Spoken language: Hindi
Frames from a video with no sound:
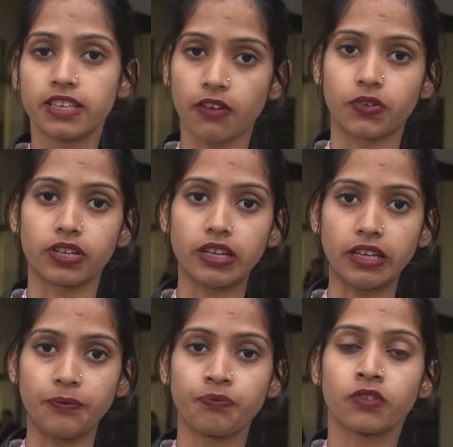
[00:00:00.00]
या फिर
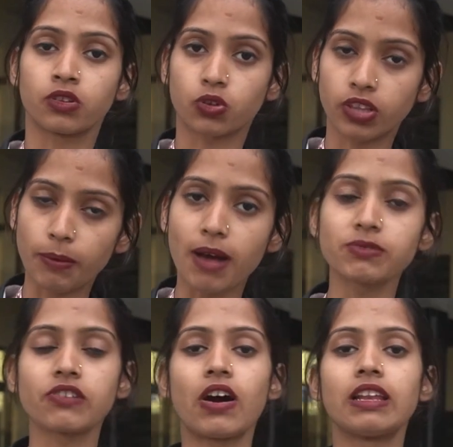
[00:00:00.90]
नहीं तो तमाम
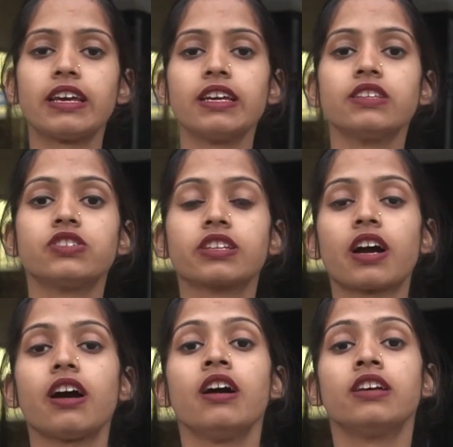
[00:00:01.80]
सवाल हैं
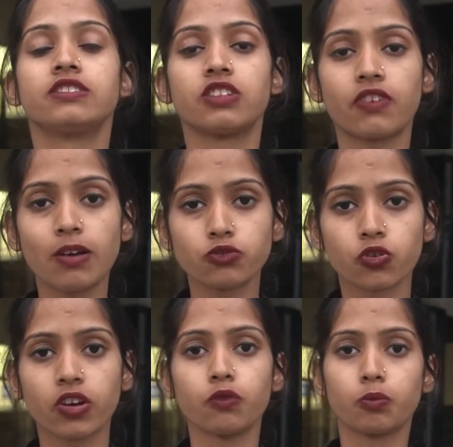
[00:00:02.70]
जिनका जवाब जो
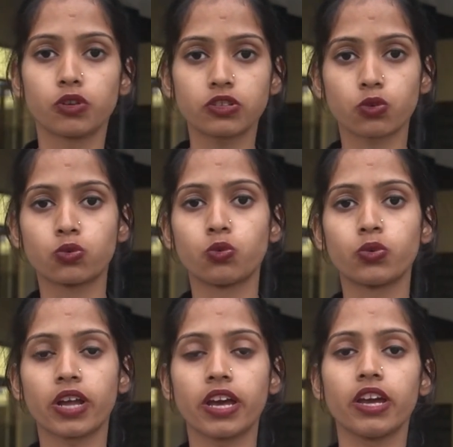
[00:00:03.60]
है वो पुलिस को
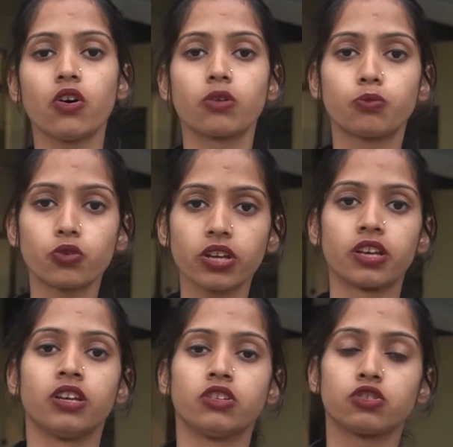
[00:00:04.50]
ढूंढना है और पूरे
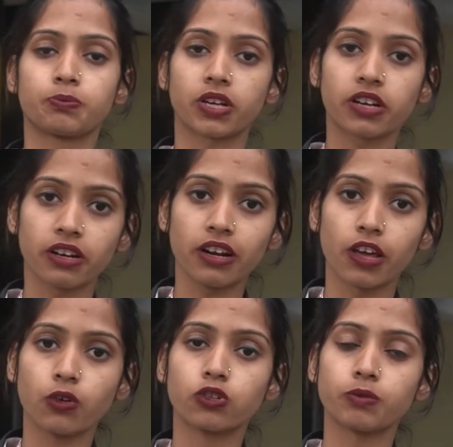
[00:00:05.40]
जो प्रकरण
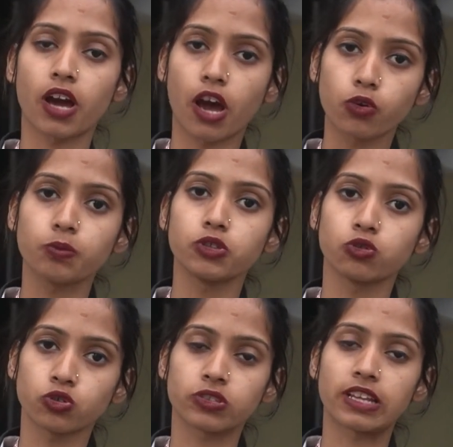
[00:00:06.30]
है उसमें आरोपी
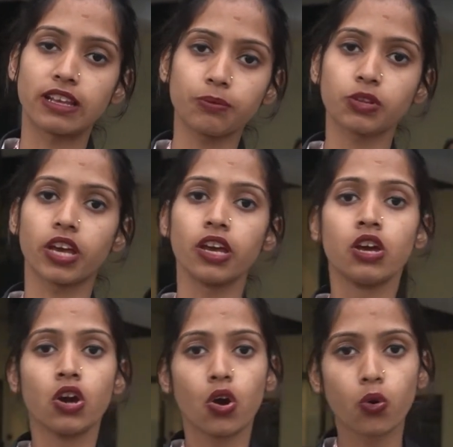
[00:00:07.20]
जो जो संलिप्त हैं
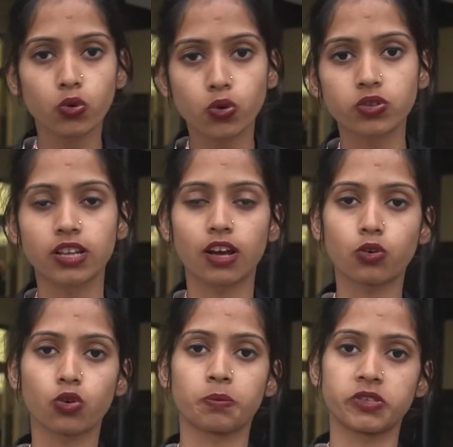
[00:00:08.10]
उनको
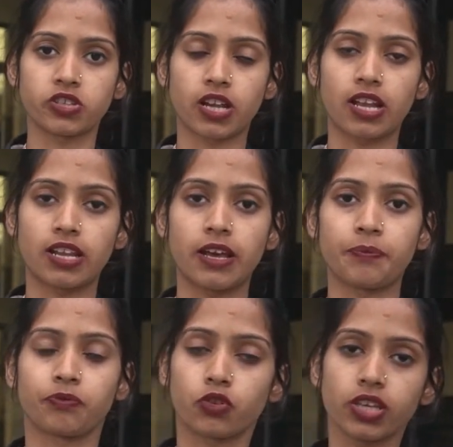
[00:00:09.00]
सलाखों के पीछे डालना
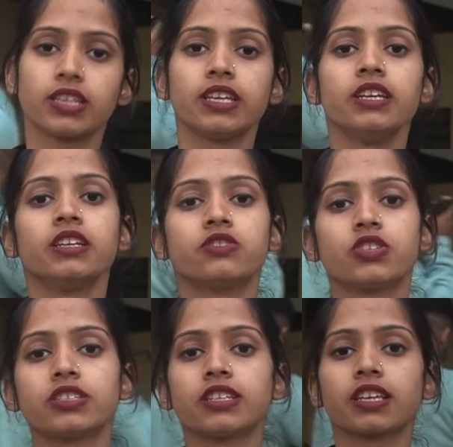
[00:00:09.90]
है तो ये थी
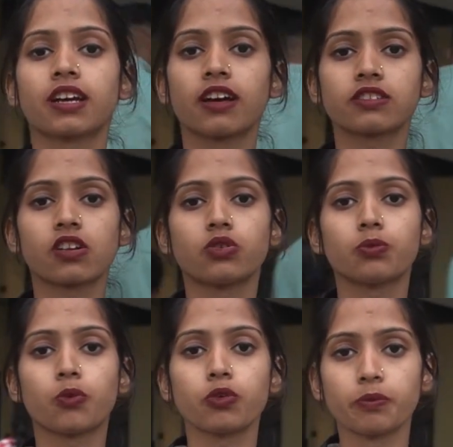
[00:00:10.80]
जे की खास ग्राउंड
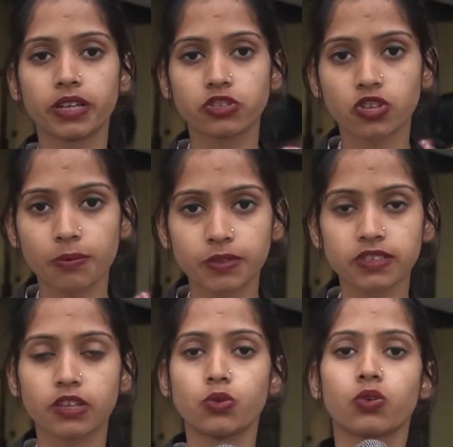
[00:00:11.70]
रिपोर्ट मैं निशा अपने
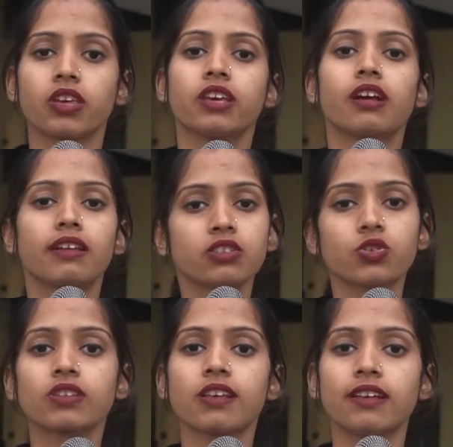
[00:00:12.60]
सहयोगी गणेश
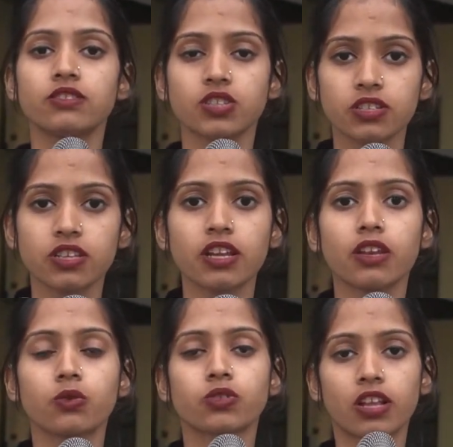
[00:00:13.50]
के साथ जे
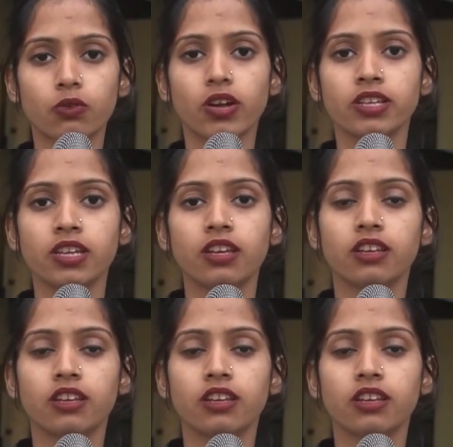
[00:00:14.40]
न्यूज़ हल्द्वानी